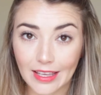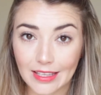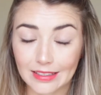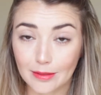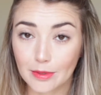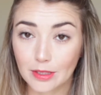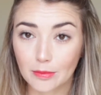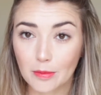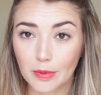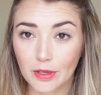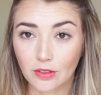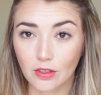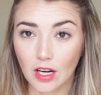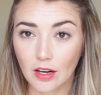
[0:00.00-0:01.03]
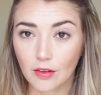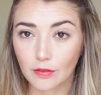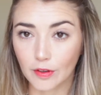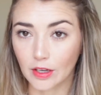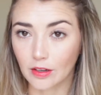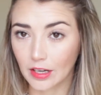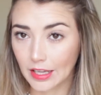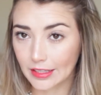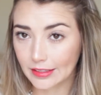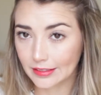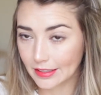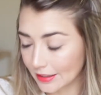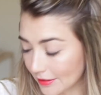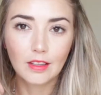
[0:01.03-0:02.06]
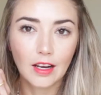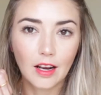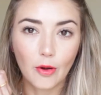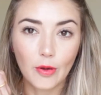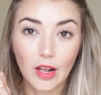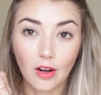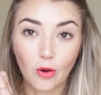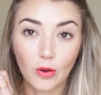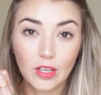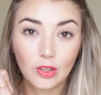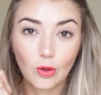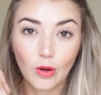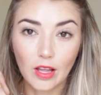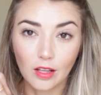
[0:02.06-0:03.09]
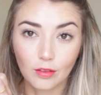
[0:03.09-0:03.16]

que este mes me impresionaron fueron este y el labial rojito de